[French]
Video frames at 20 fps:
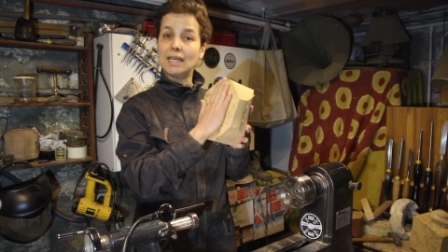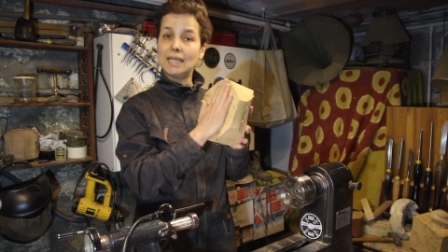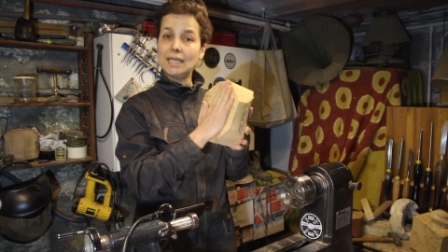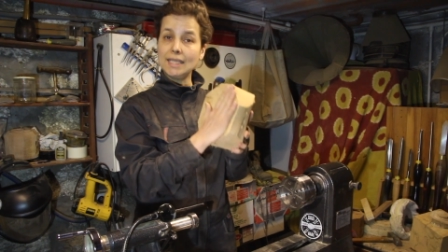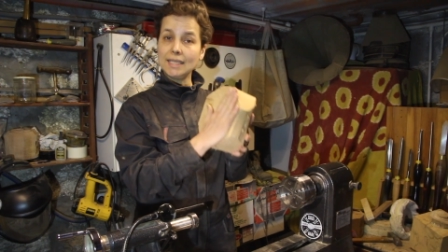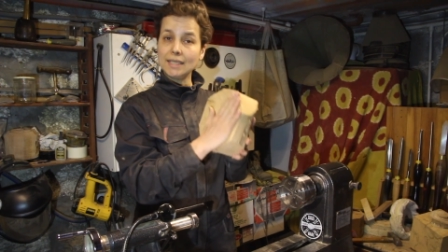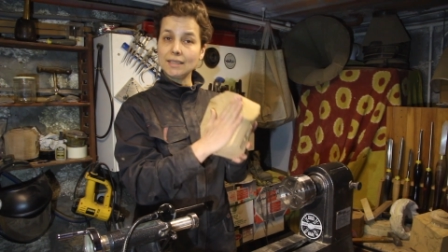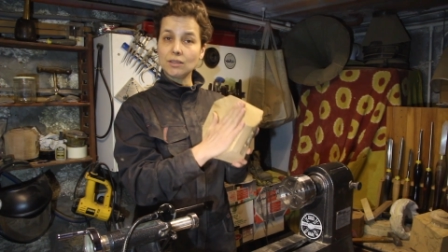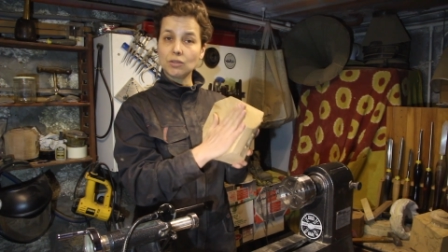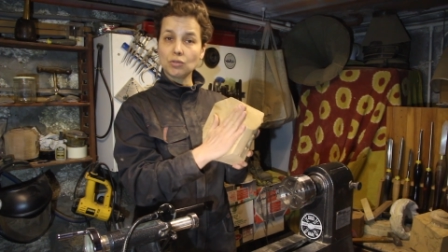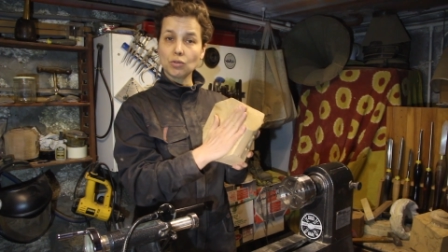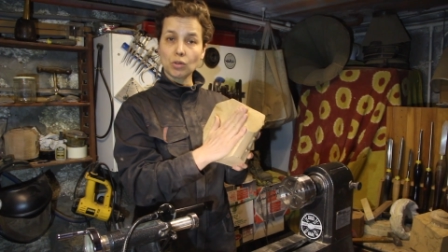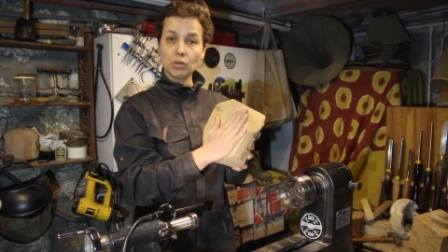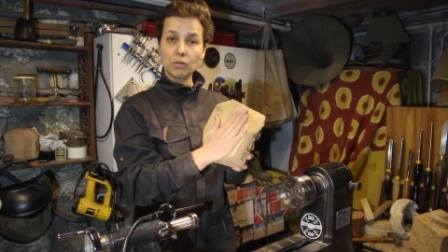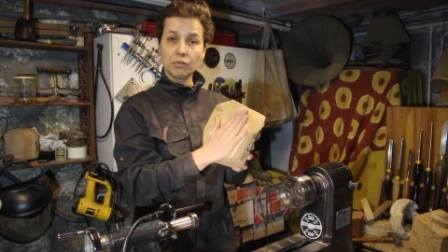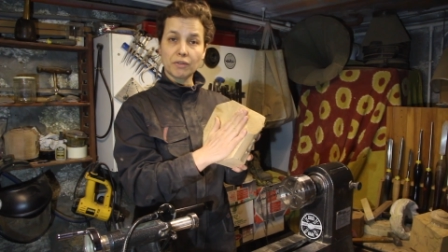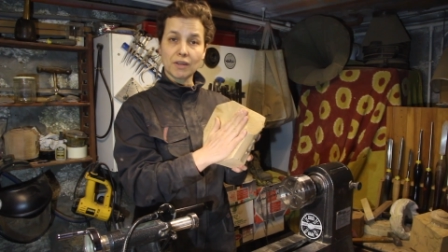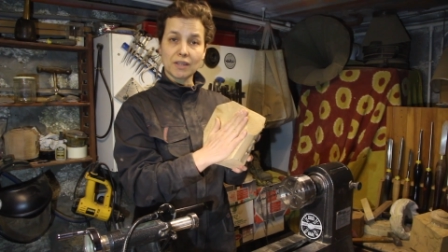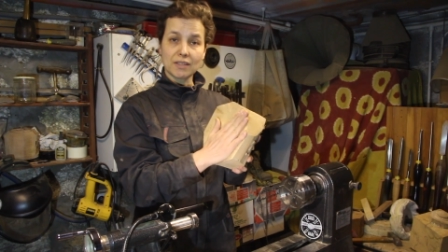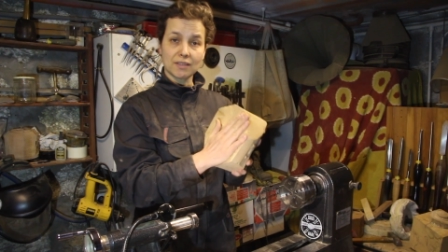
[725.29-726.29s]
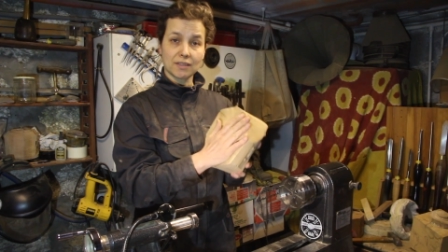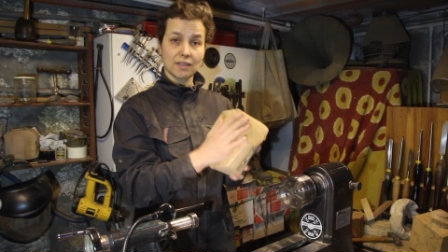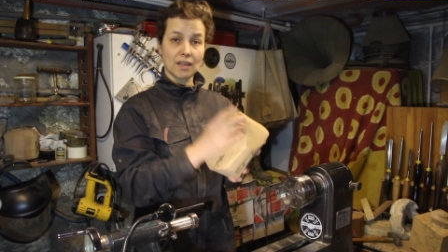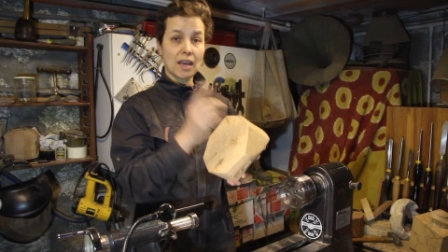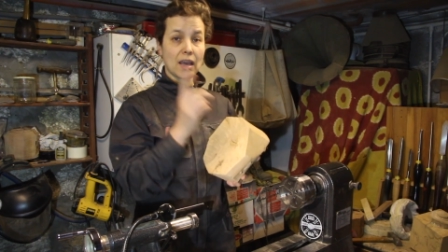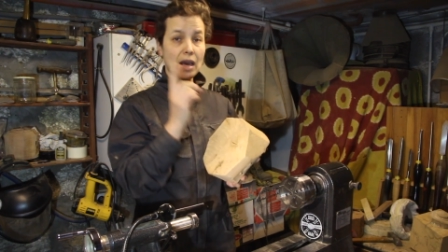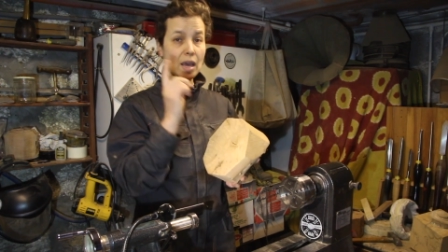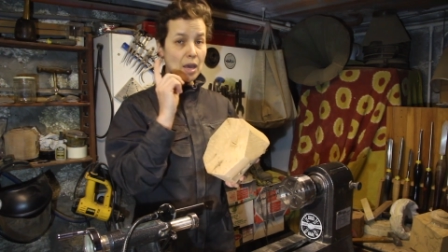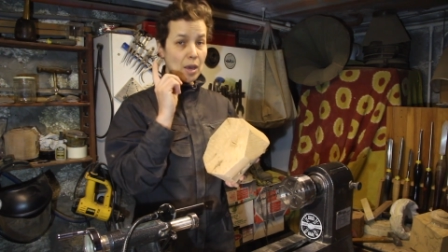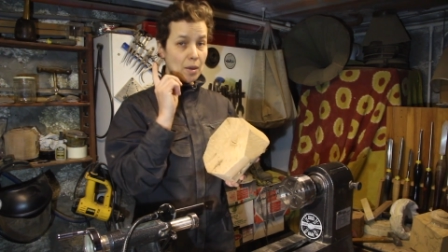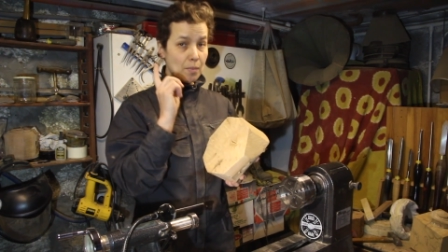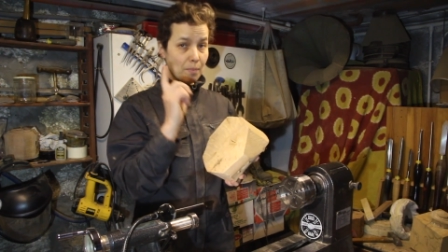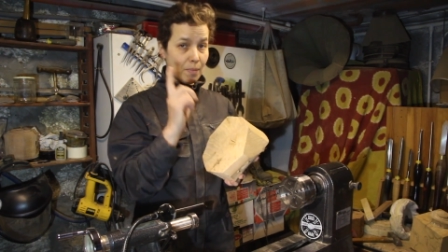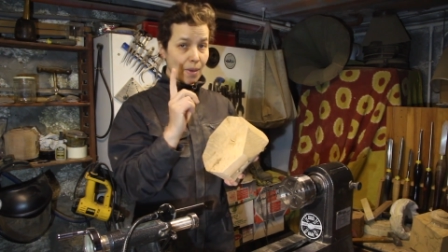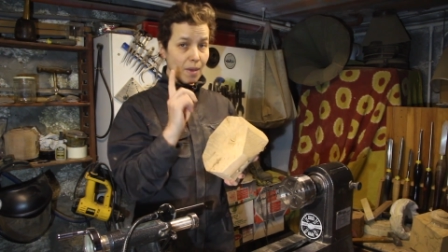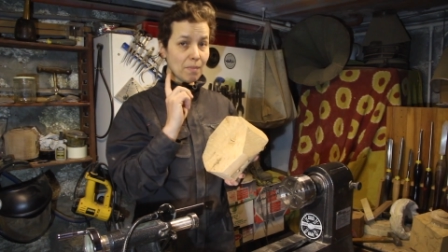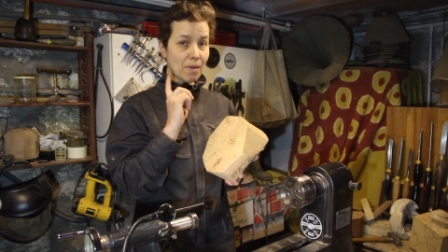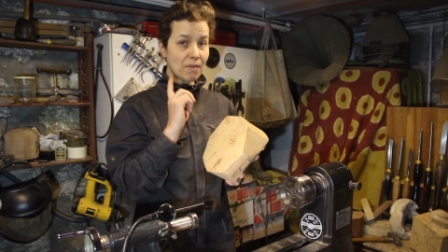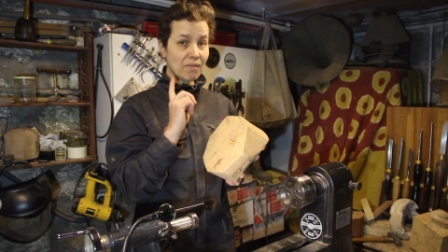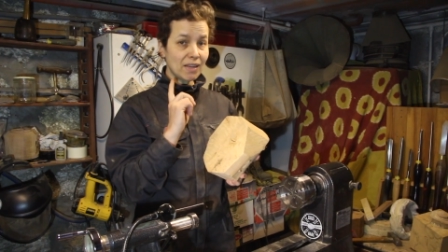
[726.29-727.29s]
lisse sur une face,
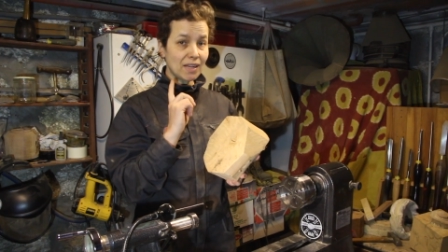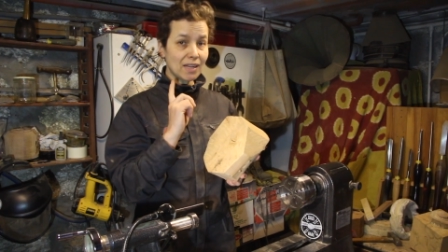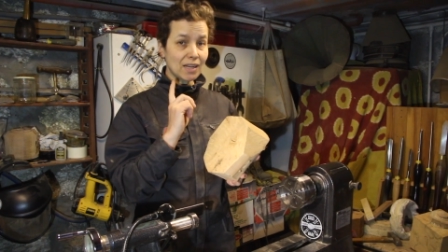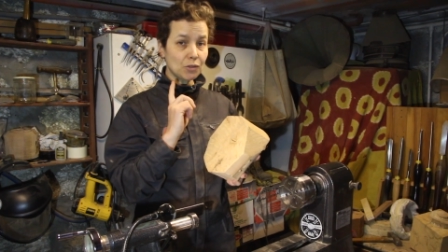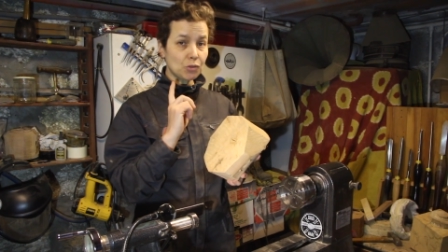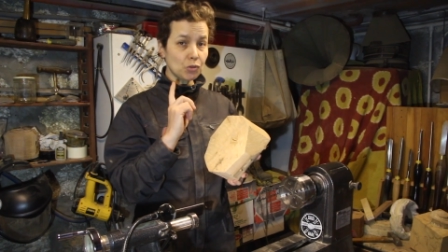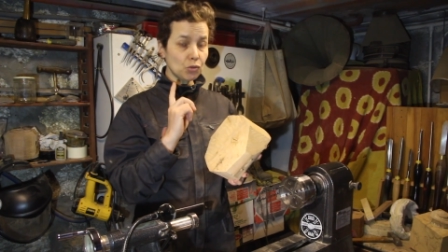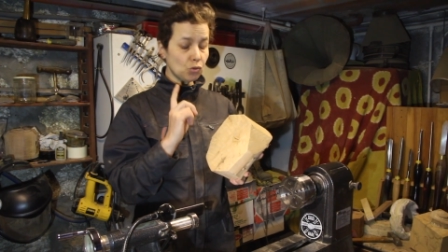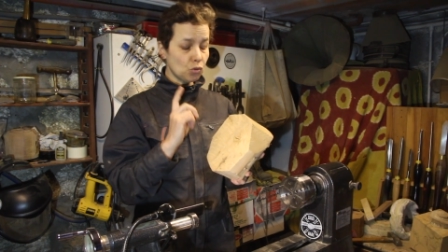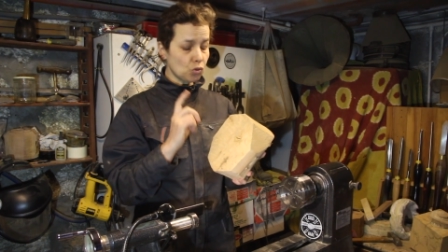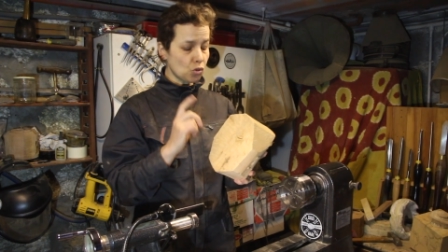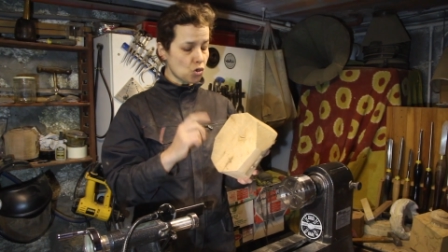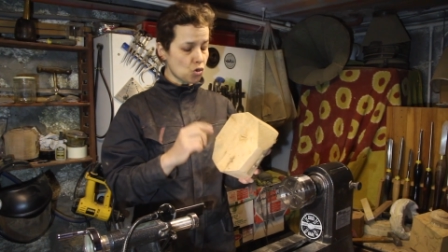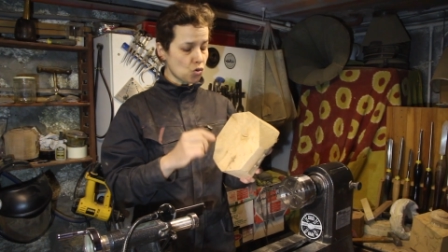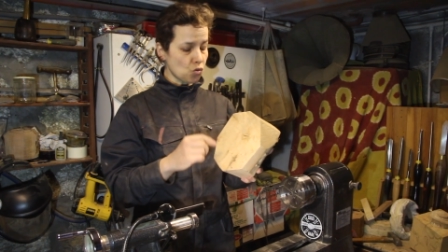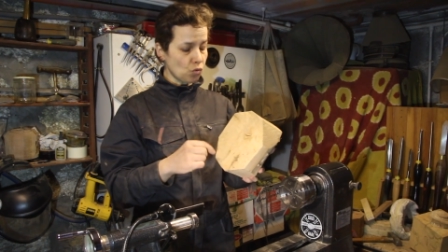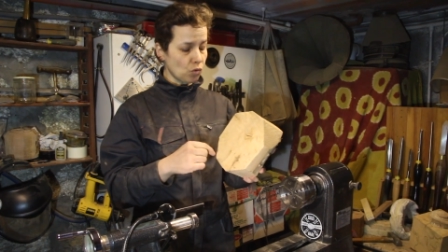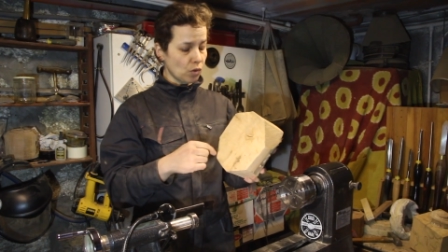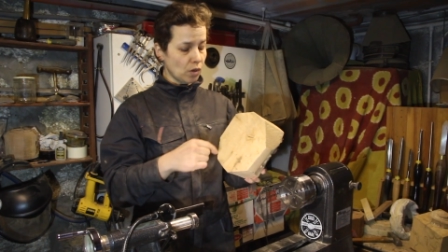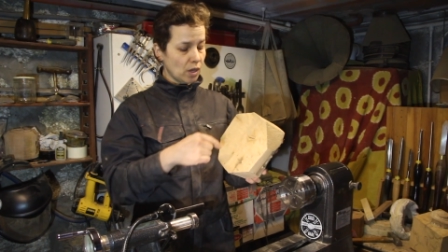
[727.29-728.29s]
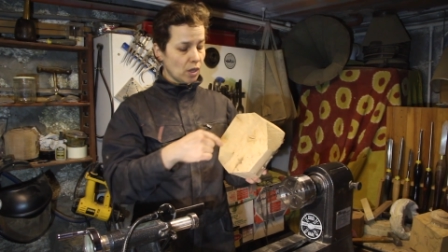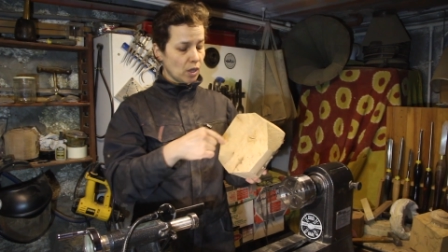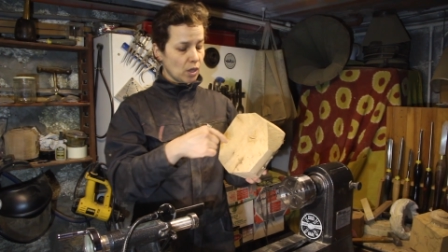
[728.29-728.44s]
même avec la queue de cochon,